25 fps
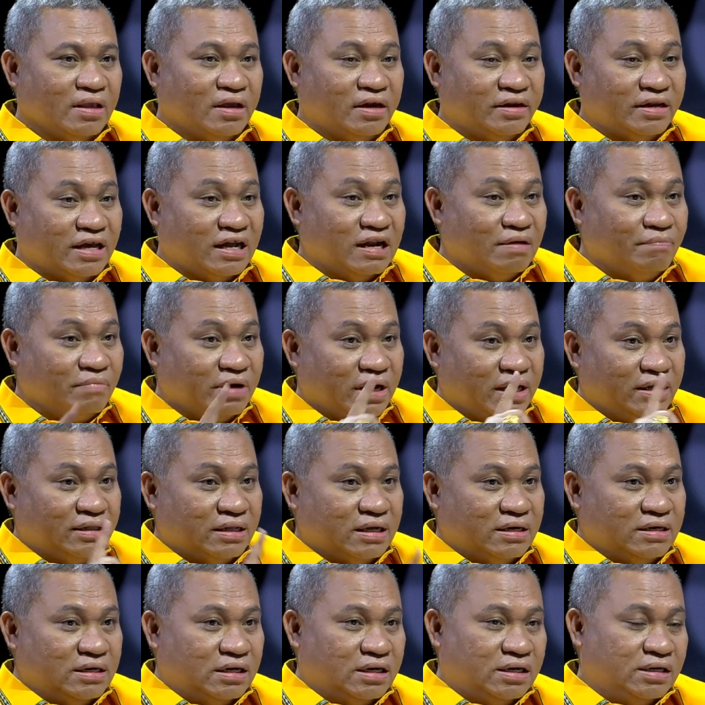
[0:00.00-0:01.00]
Dalam
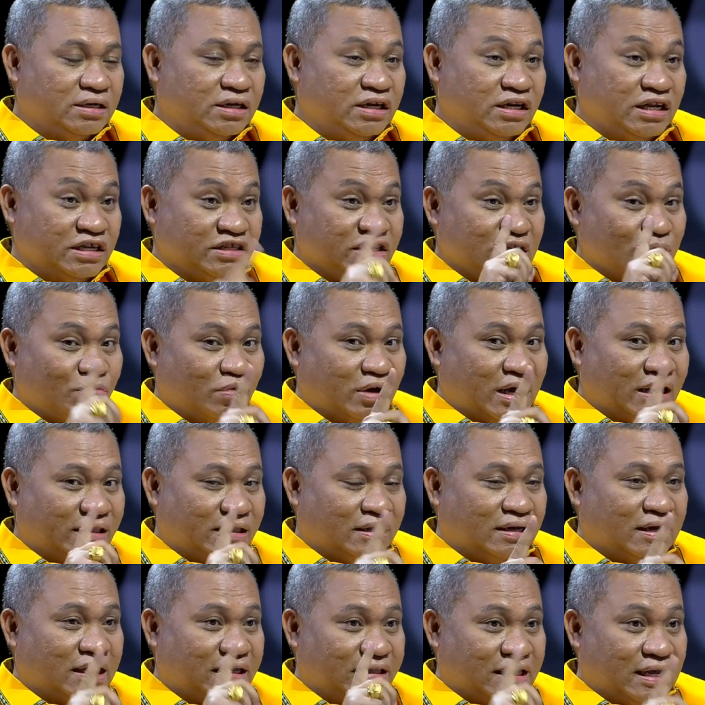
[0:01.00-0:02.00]
kaitan dengan ini yang saya mau
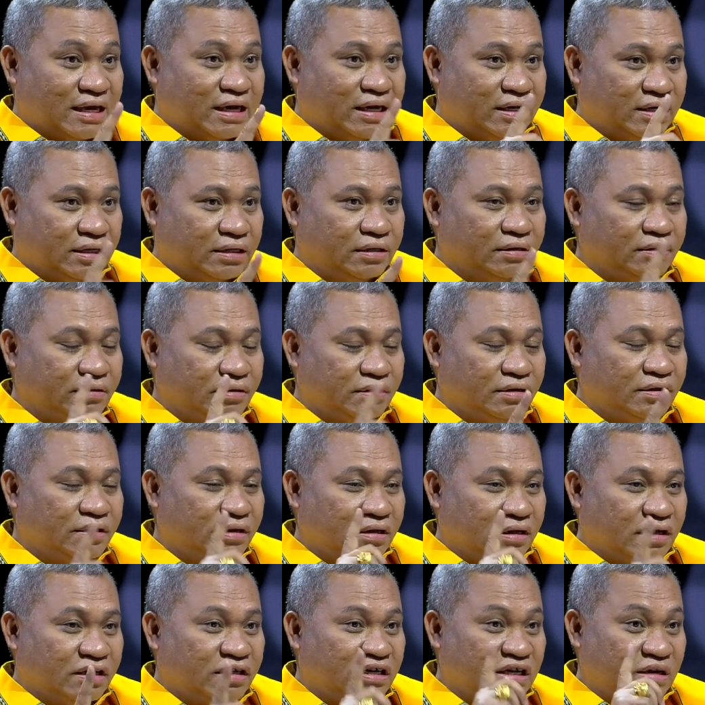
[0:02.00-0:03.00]
katakan ya.
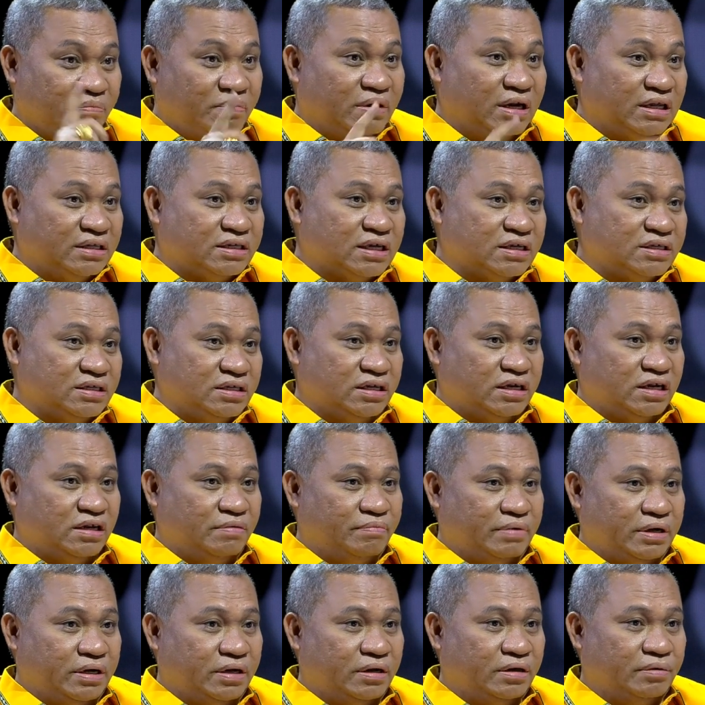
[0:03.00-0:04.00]
Kriminalisasinya
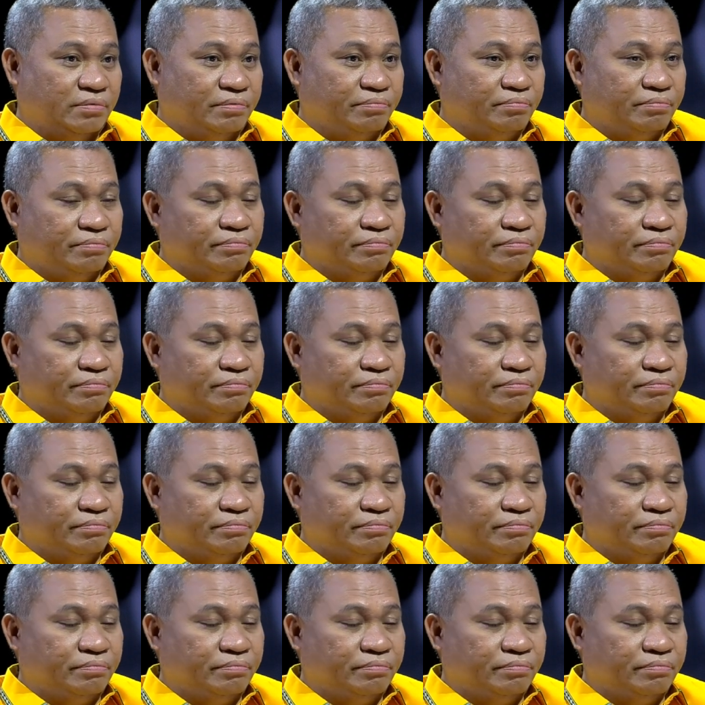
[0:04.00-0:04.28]
di mana?